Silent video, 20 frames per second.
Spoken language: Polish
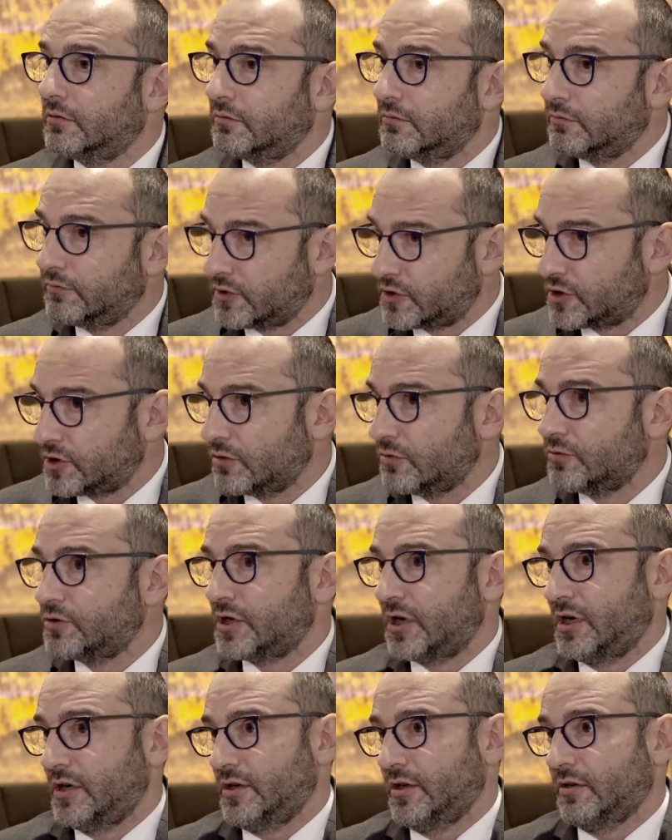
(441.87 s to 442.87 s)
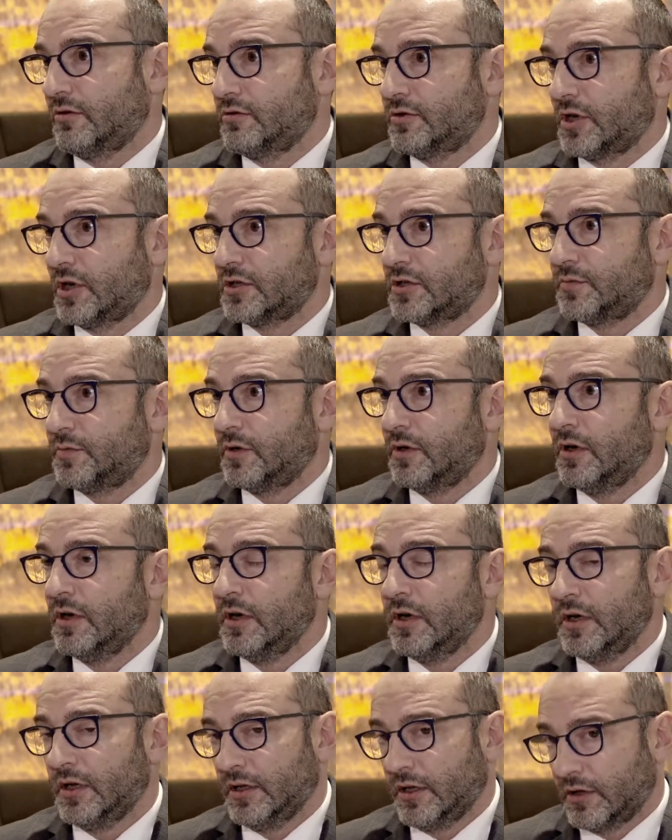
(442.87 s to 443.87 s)
wyższe uczelnie chociażby
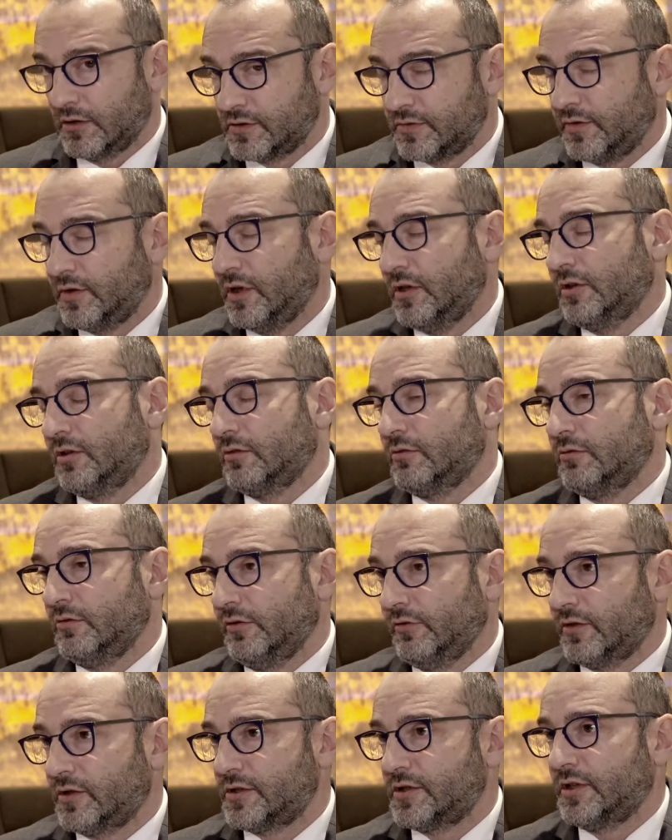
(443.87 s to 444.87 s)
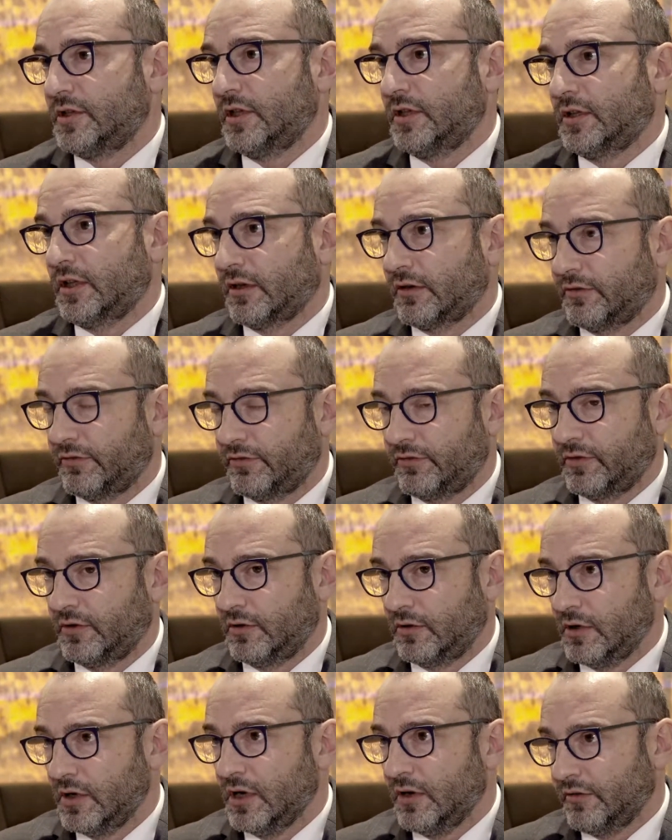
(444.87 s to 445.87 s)
na rozwiniętych uniwersytetach
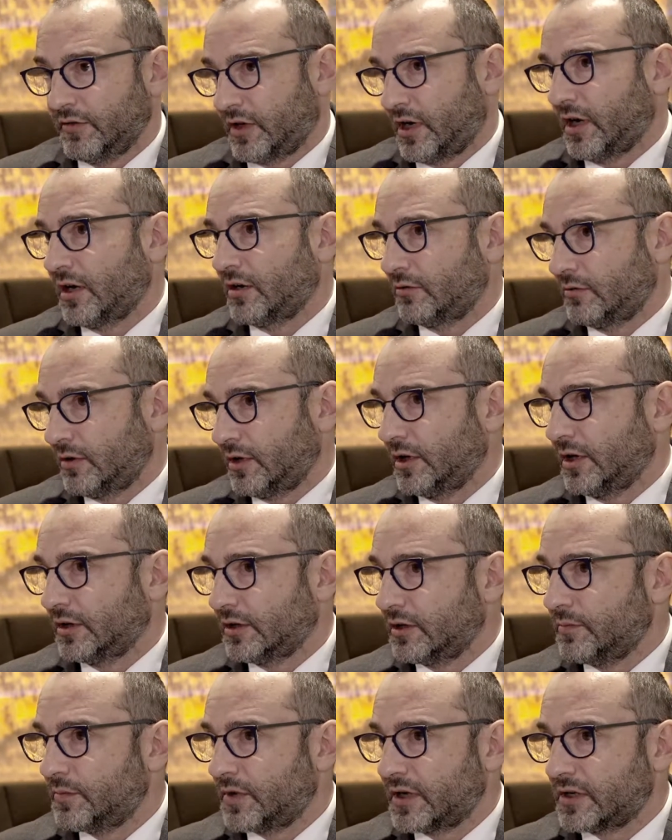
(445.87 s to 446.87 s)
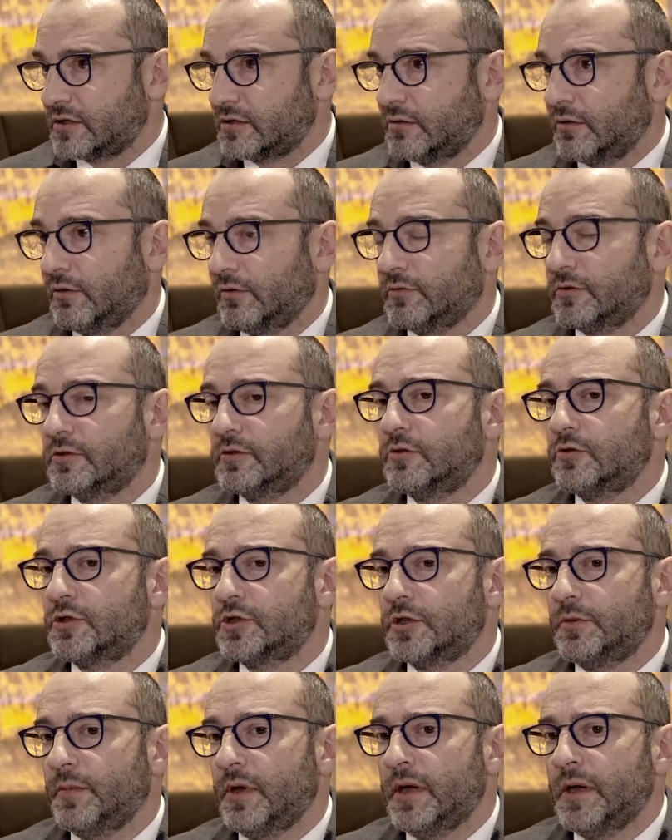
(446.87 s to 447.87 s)
w, w krajach, które nad tym pracują. W związku z
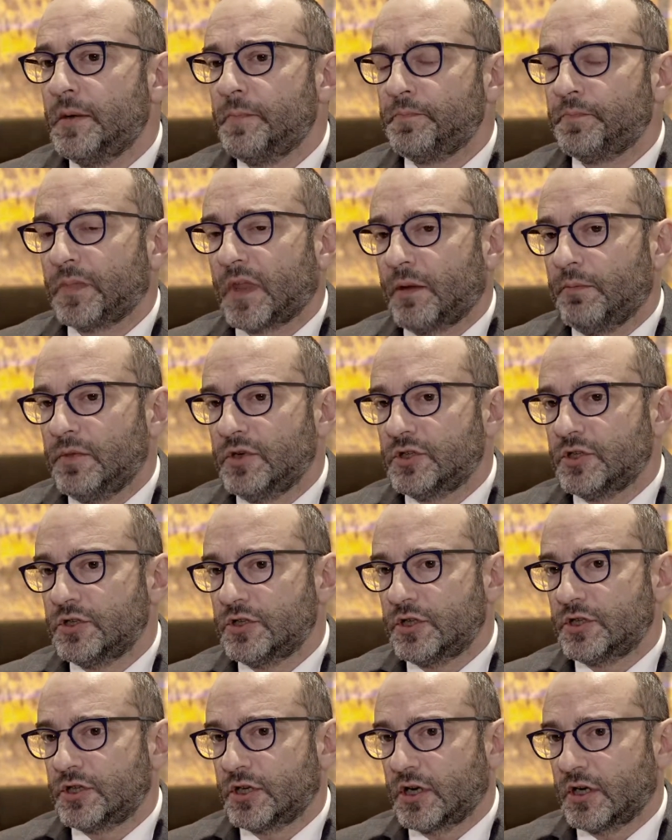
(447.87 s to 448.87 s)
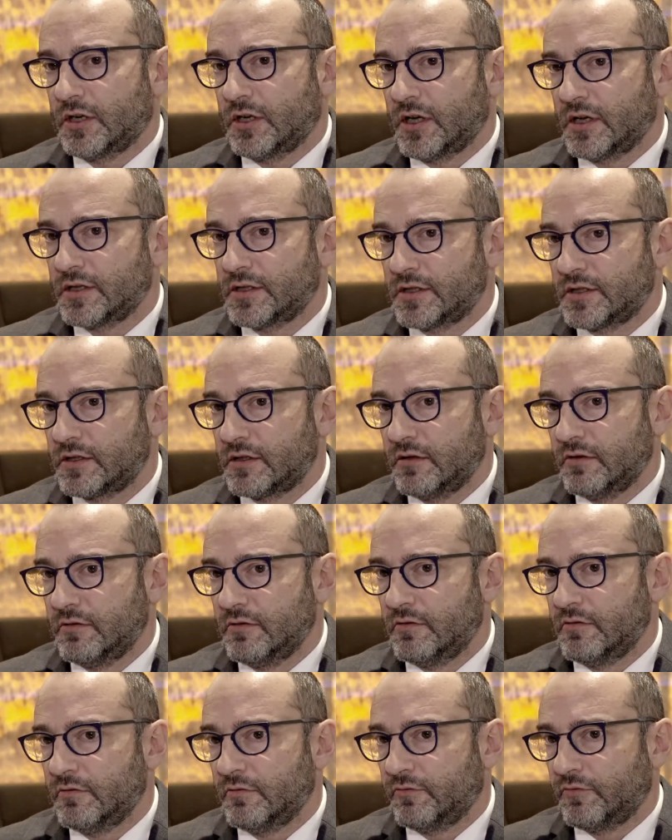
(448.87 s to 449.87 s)
czym myślę, że czeka nas
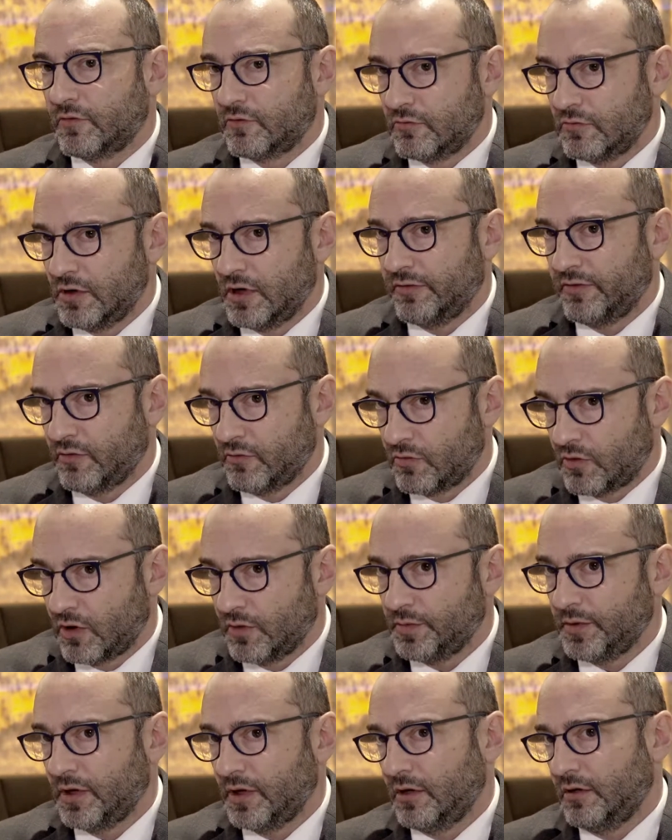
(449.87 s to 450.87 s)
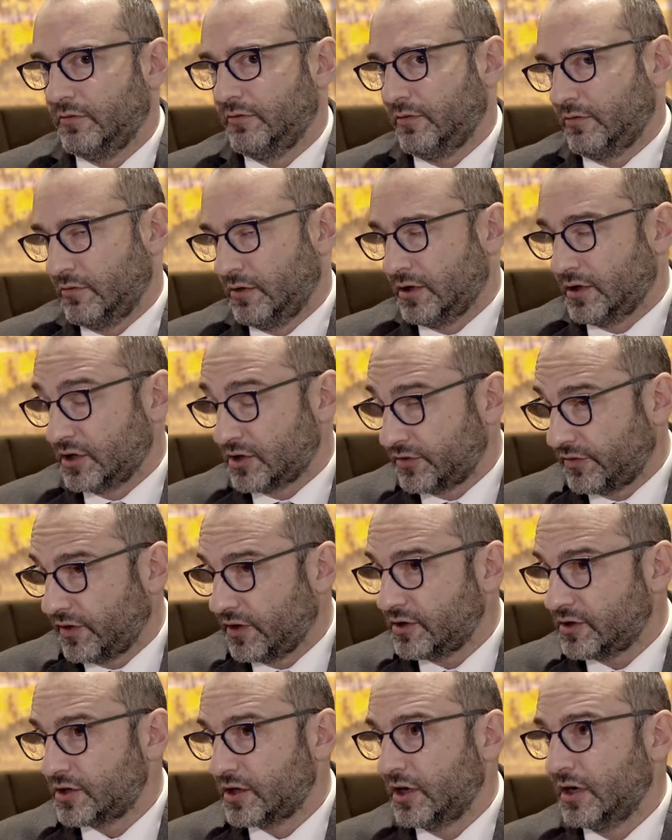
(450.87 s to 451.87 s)
w ogóle w Europie i w ogóle na
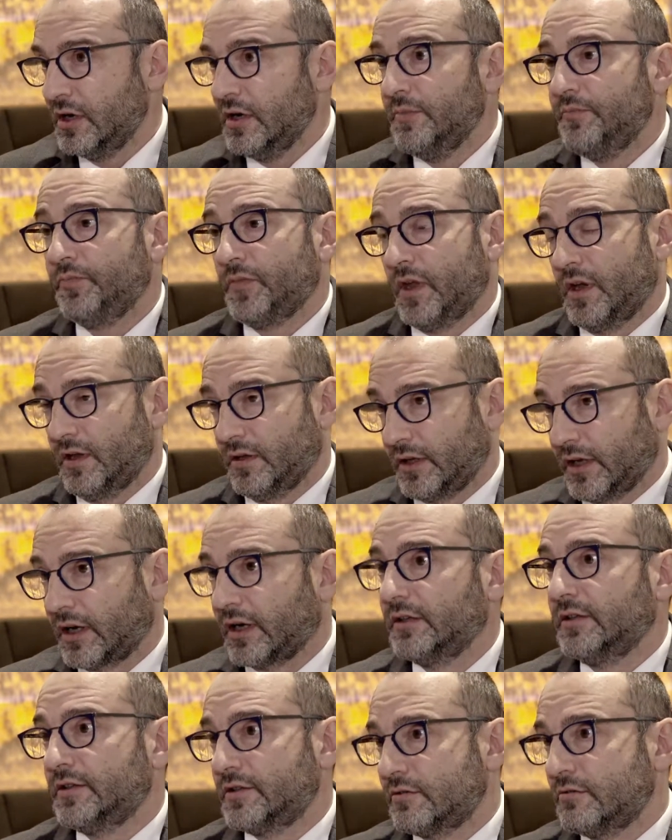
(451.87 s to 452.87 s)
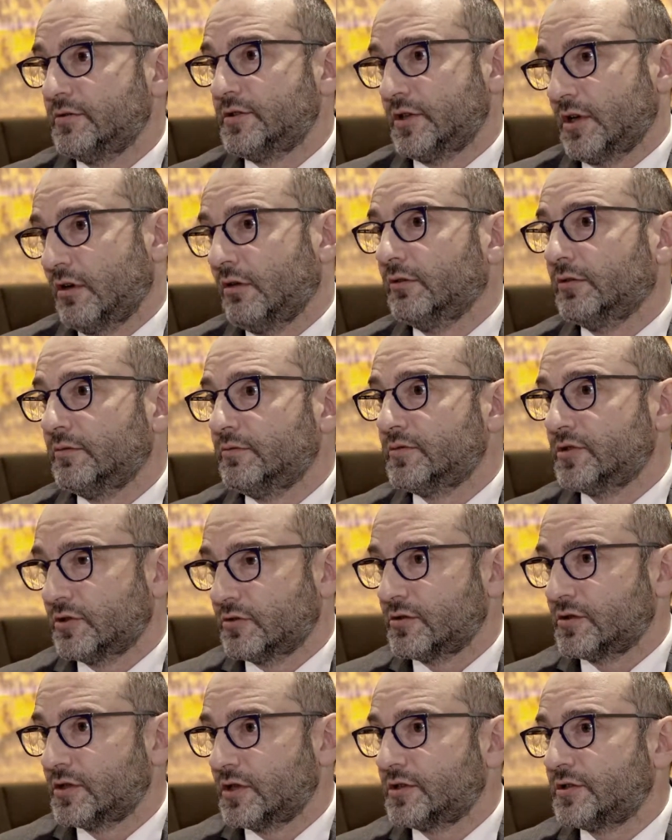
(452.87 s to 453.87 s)
świecie taka dyskusja o tym, co
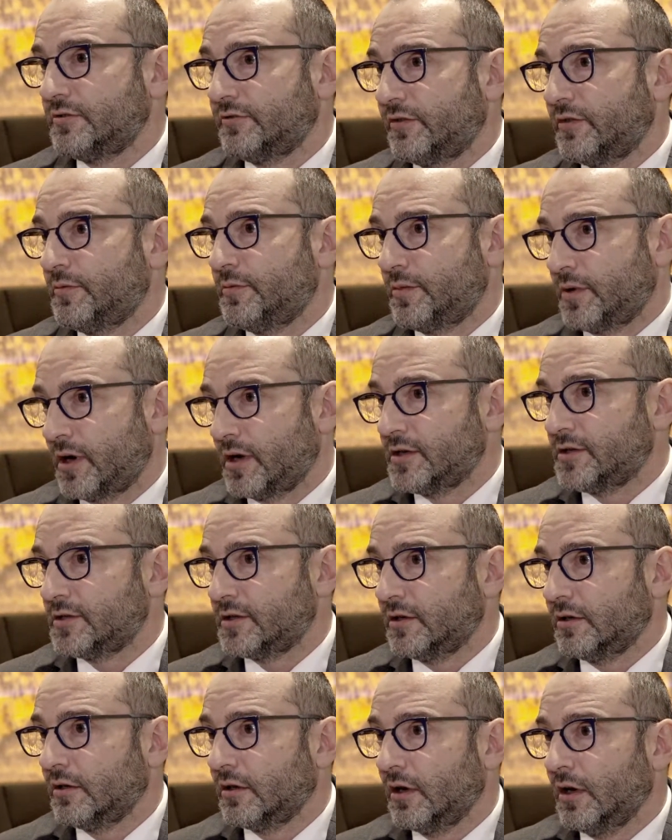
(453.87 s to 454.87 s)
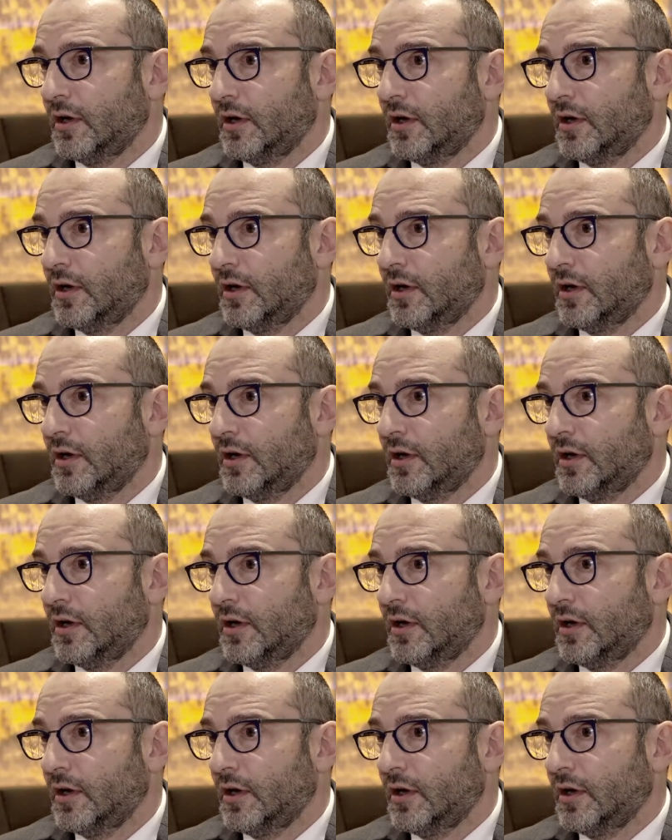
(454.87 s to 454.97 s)
to znaczy fair pricing